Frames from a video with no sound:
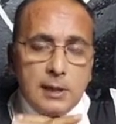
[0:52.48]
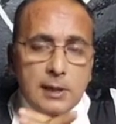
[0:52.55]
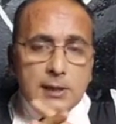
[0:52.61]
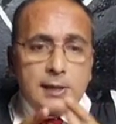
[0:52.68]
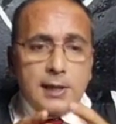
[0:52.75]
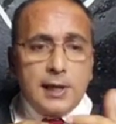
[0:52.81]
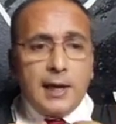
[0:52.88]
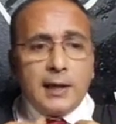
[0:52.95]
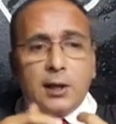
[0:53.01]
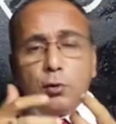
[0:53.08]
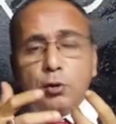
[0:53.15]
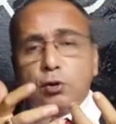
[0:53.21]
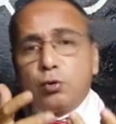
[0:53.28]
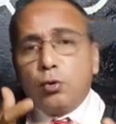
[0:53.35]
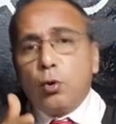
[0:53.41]
será que
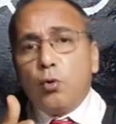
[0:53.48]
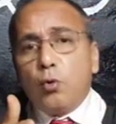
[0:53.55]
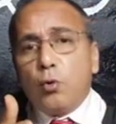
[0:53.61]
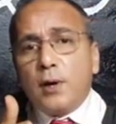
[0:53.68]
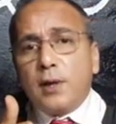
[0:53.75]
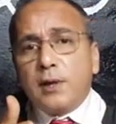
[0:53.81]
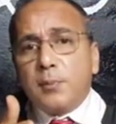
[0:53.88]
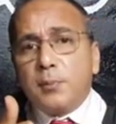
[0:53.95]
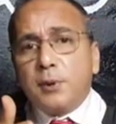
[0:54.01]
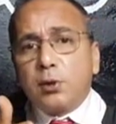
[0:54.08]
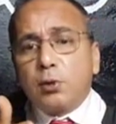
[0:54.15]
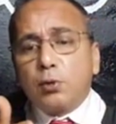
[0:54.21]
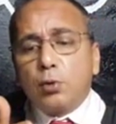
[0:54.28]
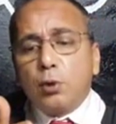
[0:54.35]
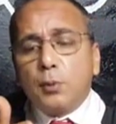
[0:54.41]
eu estou com essa
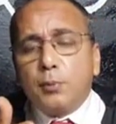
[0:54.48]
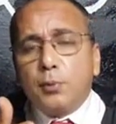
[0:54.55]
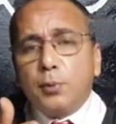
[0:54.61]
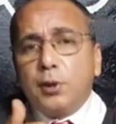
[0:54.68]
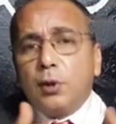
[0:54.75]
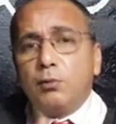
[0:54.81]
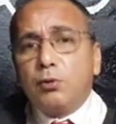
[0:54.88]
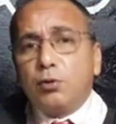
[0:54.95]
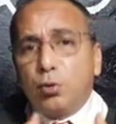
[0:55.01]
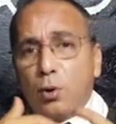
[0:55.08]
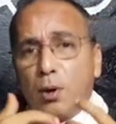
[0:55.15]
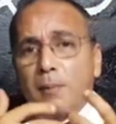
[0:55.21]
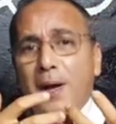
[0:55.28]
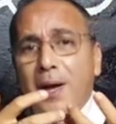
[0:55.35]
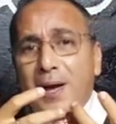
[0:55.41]
pessoa porque eu
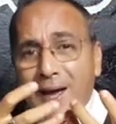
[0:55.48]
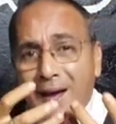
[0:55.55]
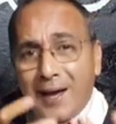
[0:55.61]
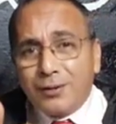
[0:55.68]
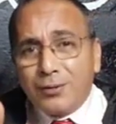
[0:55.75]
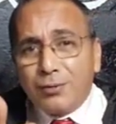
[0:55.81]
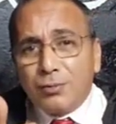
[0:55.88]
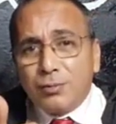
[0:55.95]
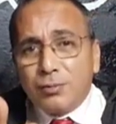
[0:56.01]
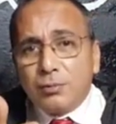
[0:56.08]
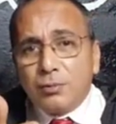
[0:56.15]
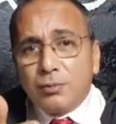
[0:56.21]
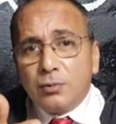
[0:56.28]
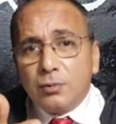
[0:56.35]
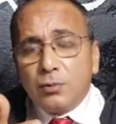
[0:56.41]
estou amarrado
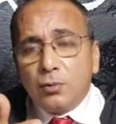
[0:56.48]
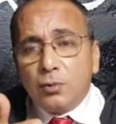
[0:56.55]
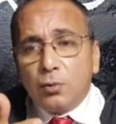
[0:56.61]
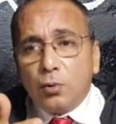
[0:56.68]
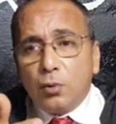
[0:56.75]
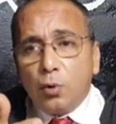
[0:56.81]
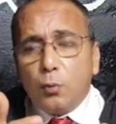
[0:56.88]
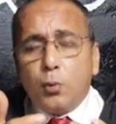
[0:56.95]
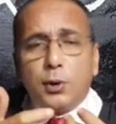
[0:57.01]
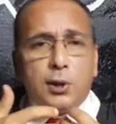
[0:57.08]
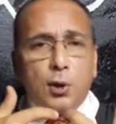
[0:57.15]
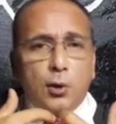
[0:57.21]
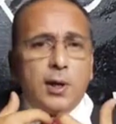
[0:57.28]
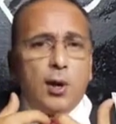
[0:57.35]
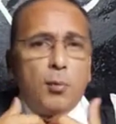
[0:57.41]
ou
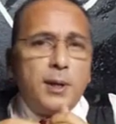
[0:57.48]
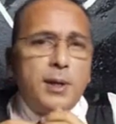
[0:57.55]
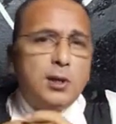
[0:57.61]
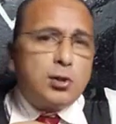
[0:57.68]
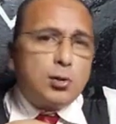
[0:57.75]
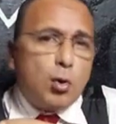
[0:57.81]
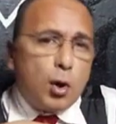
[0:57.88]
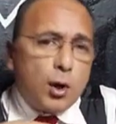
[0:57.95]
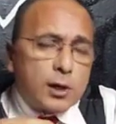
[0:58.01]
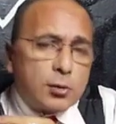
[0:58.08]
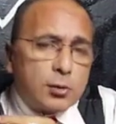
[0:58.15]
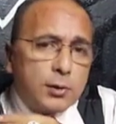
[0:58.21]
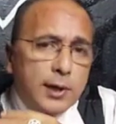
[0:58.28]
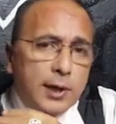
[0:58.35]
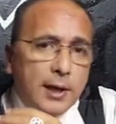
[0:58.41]
porque eu realmente
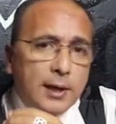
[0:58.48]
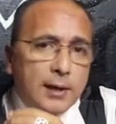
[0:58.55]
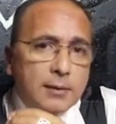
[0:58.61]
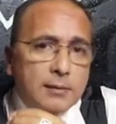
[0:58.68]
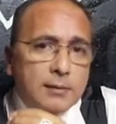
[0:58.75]
gosto dela?